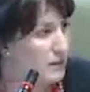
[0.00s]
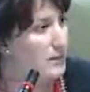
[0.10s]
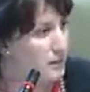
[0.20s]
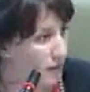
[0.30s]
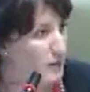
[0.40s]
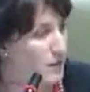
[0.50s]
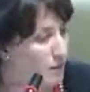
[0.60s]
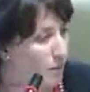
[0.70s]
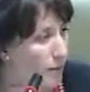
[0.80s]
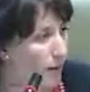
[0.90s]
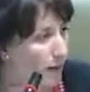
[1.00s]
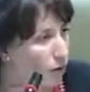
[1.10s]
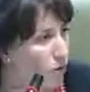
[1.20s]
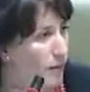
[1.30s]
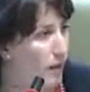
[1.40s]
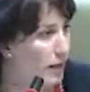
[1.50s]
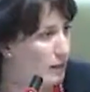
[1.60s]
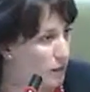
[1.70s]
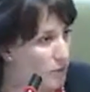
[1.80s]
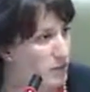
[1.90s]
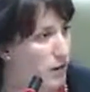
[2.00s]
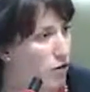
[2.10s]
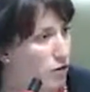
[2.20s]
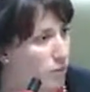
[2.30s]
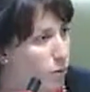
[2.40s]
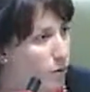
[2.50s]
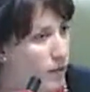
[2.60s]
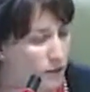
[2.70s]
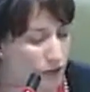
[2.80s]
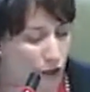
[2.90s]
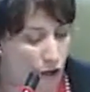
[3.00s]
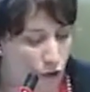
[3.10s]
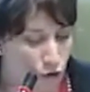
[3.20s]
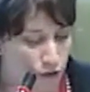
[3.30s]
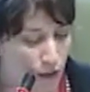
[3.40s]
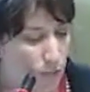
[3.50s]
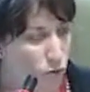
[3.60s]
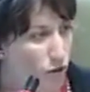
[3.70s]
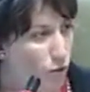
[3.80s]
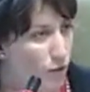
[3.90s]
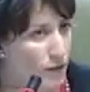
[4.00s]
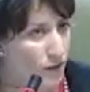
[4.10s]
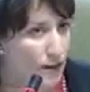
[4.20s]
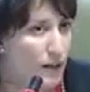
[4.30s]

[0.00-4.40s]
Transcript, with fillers: que, sirvan para algo, para que las administraciones públicas los tengamos en cuenta.